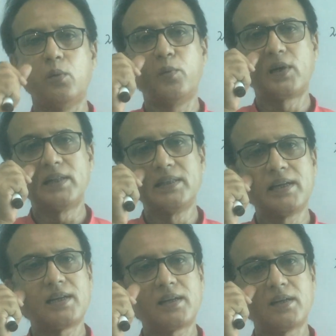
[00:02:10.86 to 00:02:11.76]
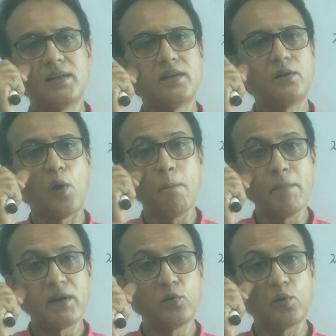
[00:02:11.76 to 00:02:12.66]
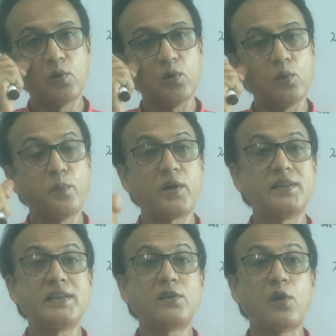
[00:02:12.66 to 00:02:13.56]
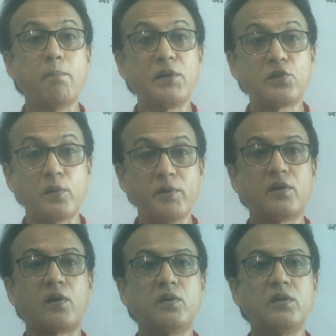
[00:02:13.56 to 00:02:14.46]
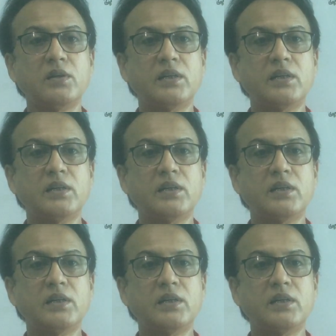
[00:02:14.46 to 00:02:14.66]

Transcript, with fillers: উপকেন্দ্রিক লম্বের দৈর্ঘ্য উপকেন্দ্রিক লম্বের সমীকরণ